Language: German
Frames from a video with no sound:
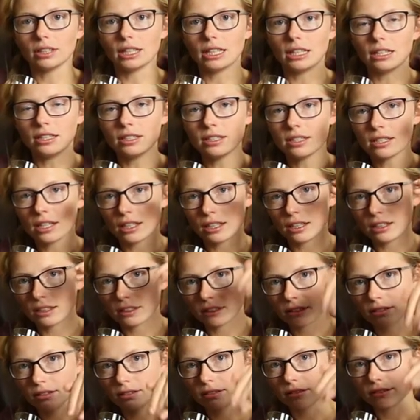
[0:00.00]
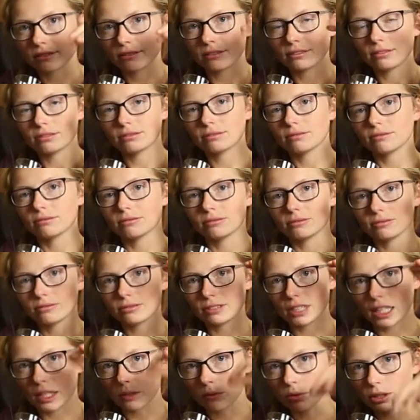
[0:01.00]
hinter
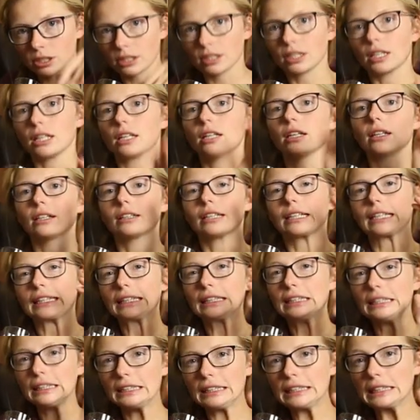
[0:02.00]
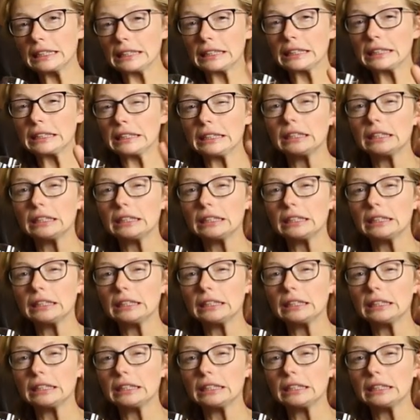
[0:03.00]
den Whisky riechen.